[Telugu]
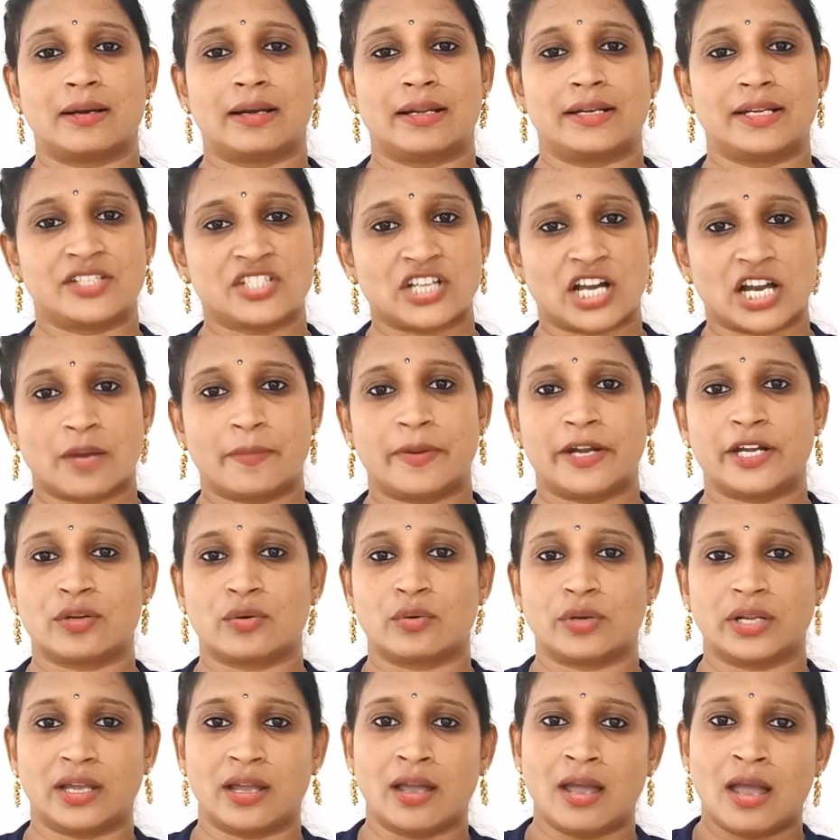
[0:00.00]
అన్ని
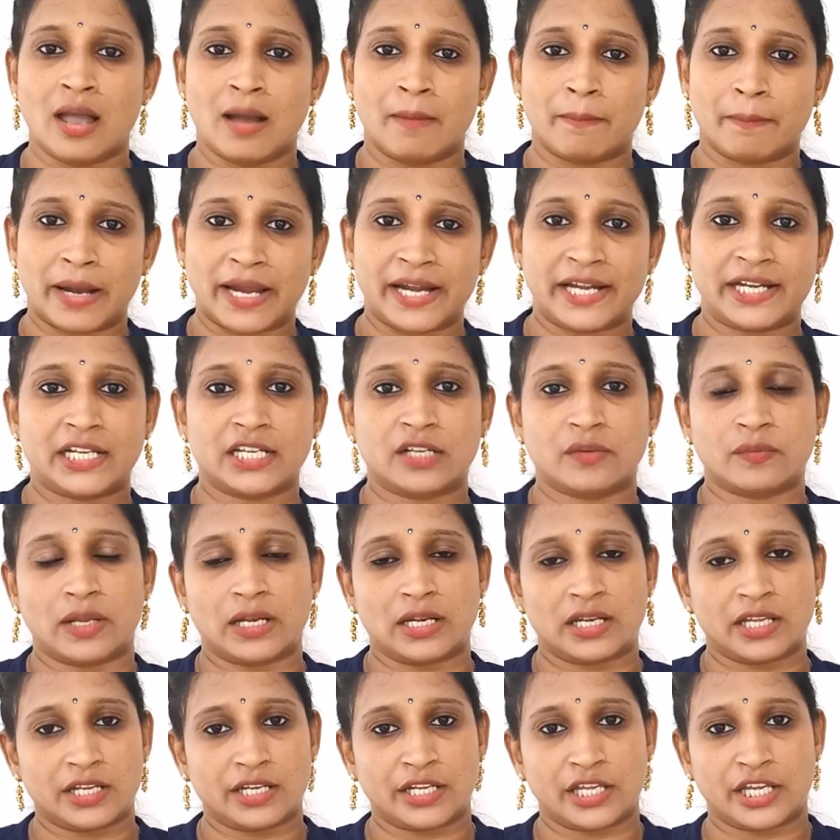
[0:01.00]
చక్కబెట్టుకుని బయటికి
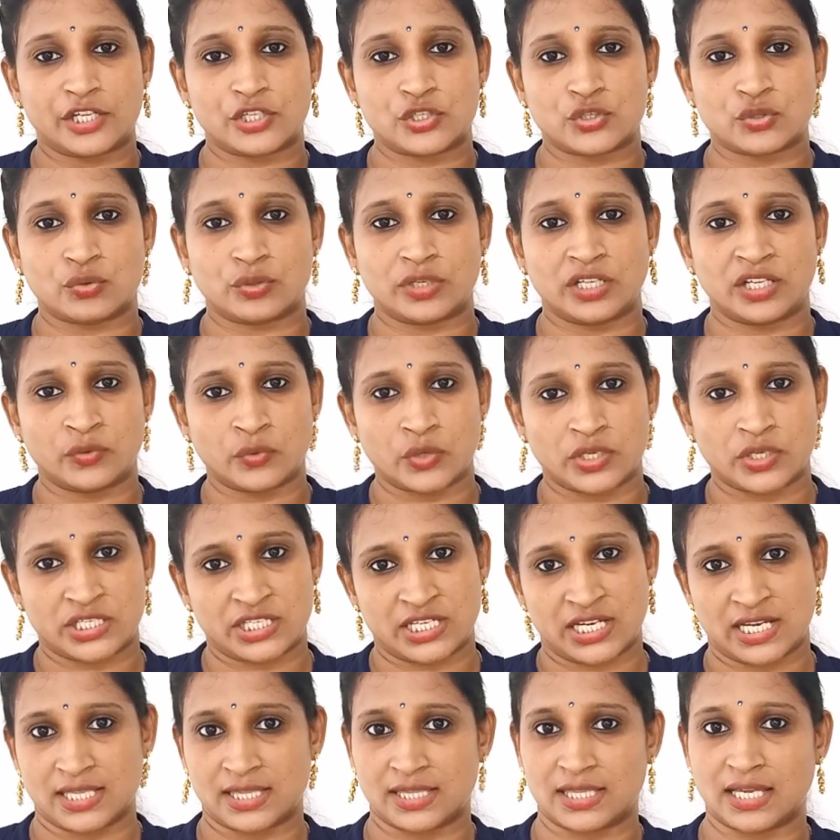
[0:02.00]
వెళ్ళి నేర్చుకుని
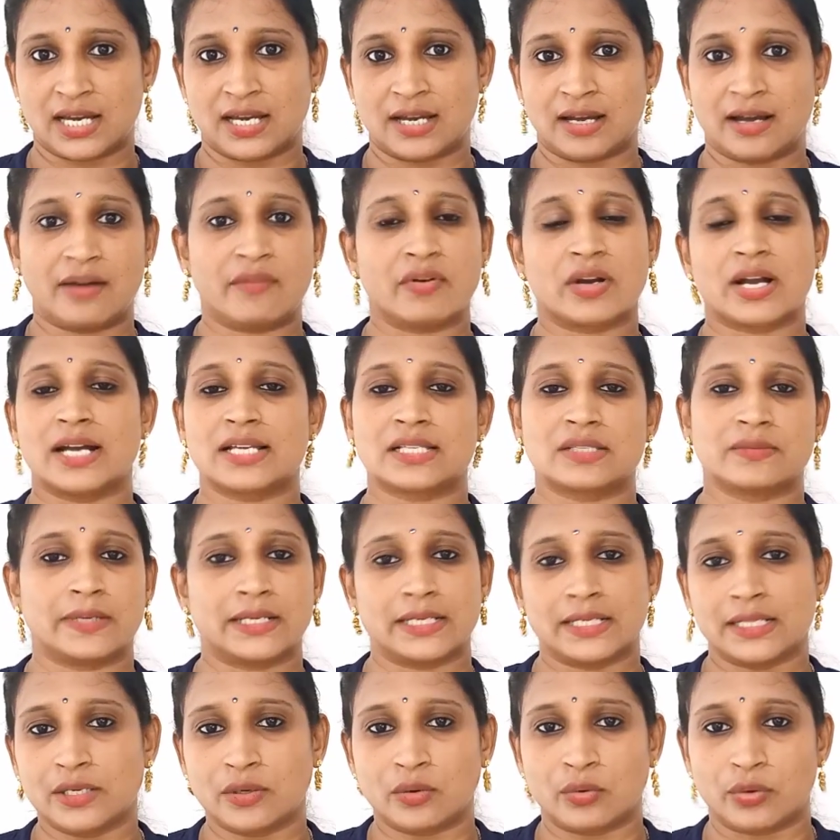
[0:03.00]
వచ్చేంత అవకాశం
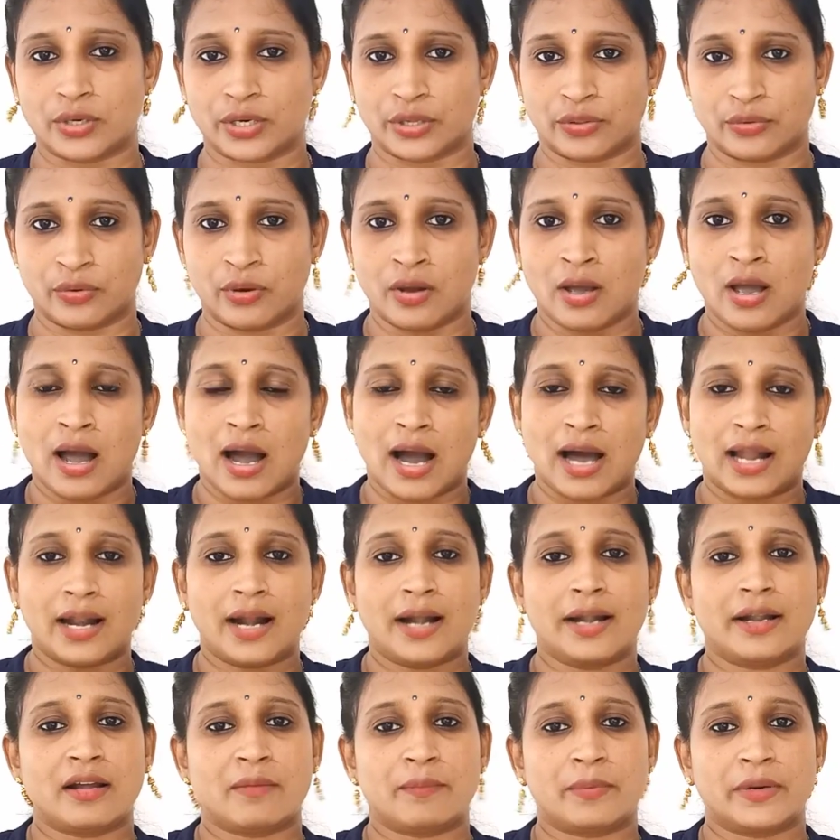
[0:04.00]
అన్నది ఉండదు
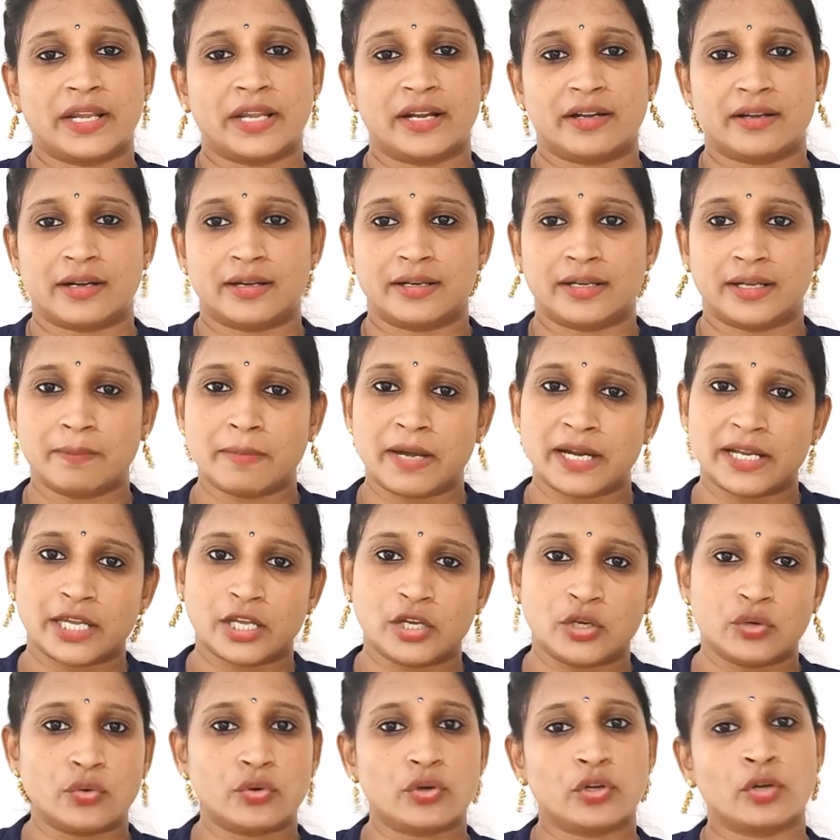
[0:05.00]
అలాంటప్పుడు ఏంటంటే
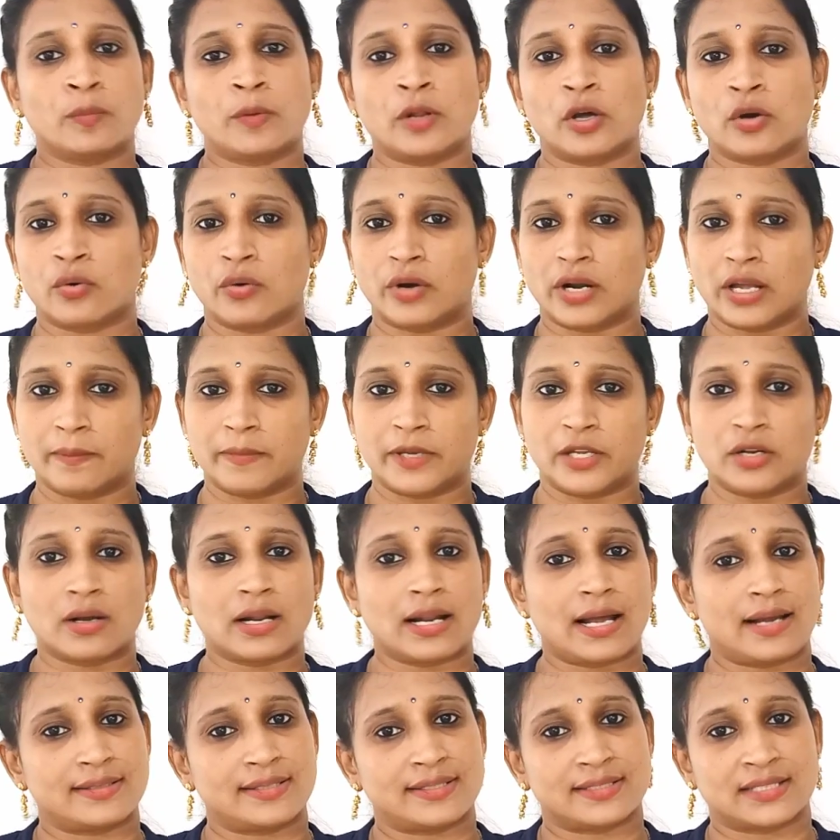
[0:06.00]
మనకి యూట్యూబ్లో కూడా మీరు
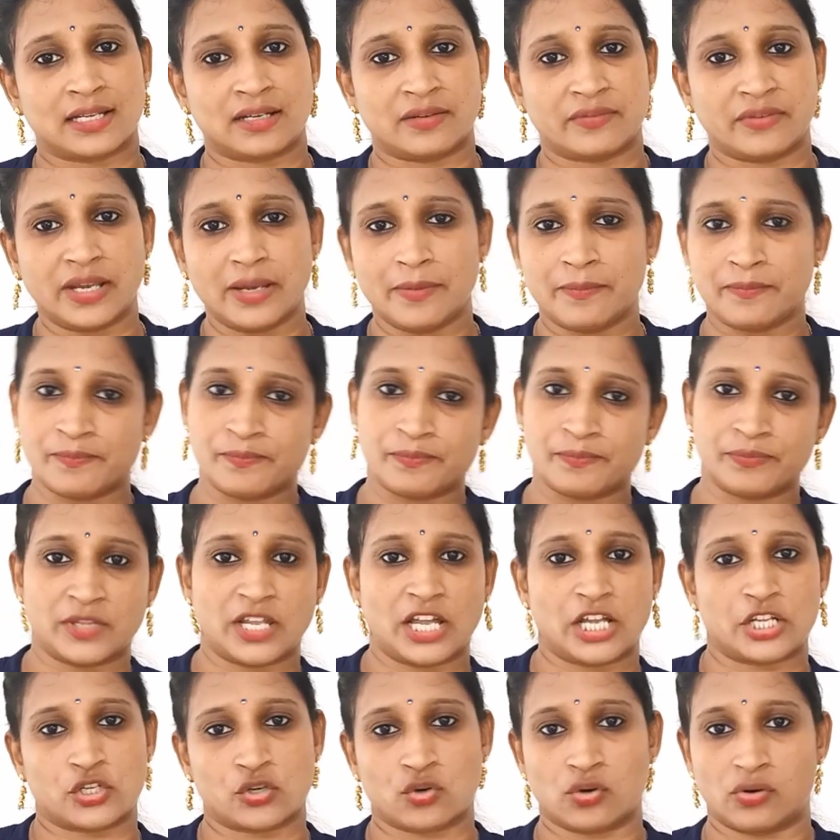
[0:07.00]
క్లాసెస్ అనేవి
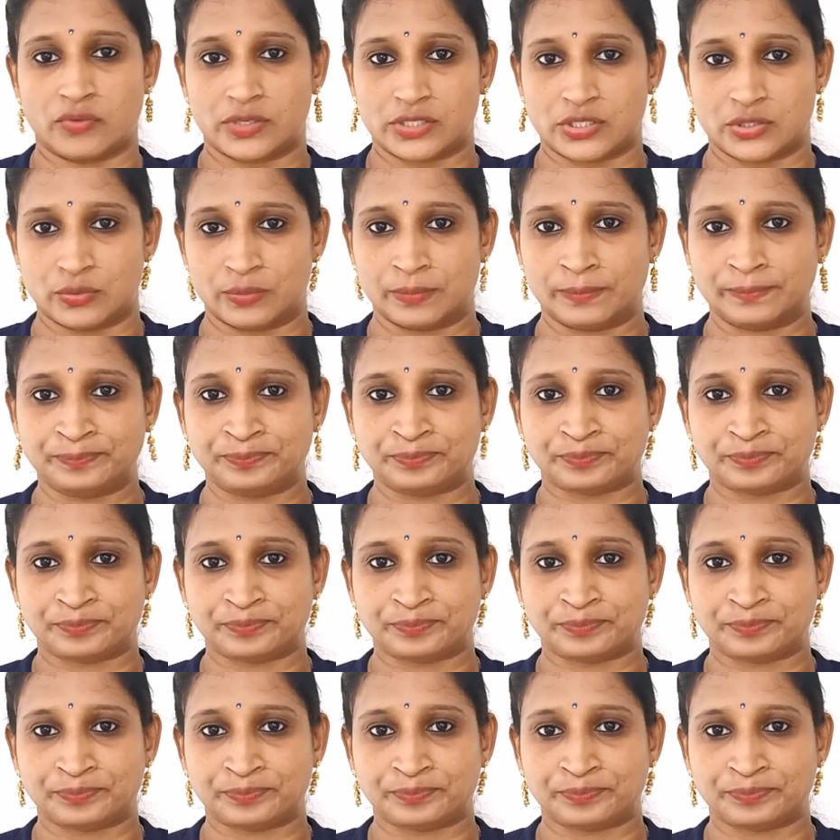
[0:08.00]
నేర్చుకోవచ్చు